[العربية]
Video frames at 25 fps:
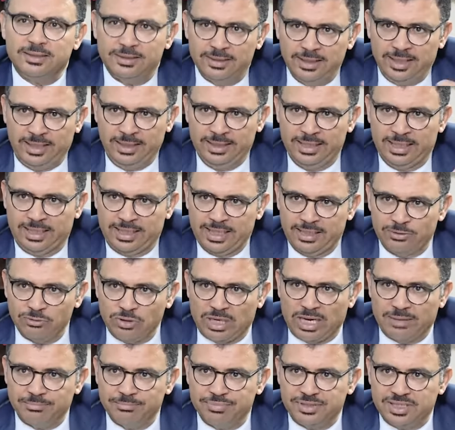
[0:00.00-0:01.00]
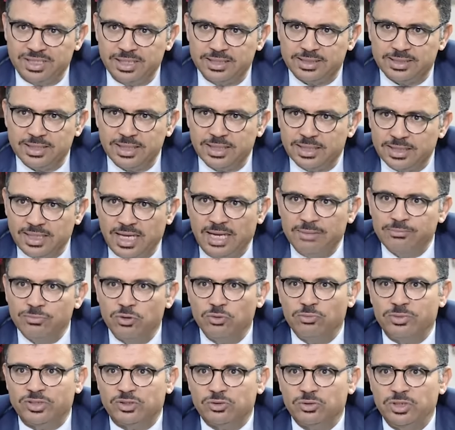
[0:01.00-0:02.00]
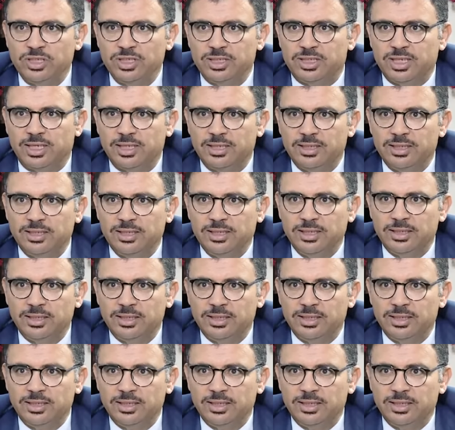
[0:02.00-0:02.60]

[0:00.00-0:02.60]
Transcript: نحن كنخب سياسيا نتحمل مسؤوليتها